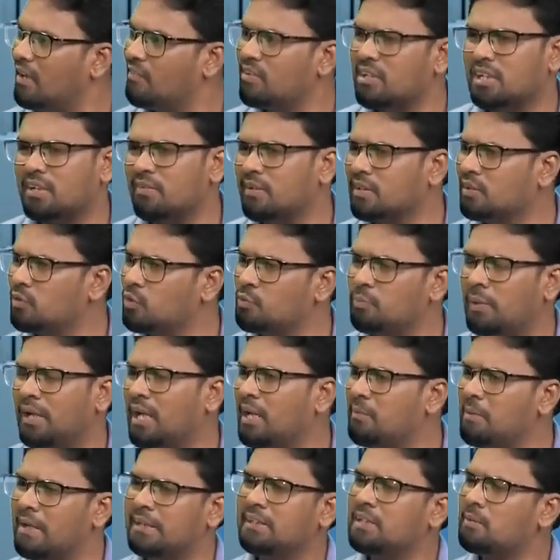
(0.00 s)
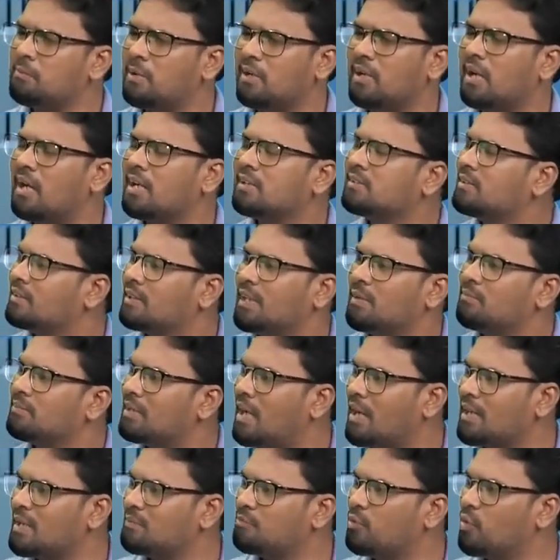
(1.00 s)
அவனுக்கு வந்து உண்மையிலே எந்த மன அழுத்தத்தையும்
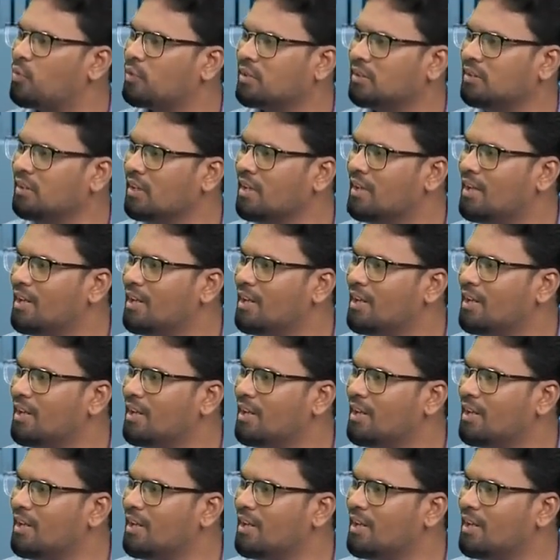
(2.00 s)
தாண்டி போவது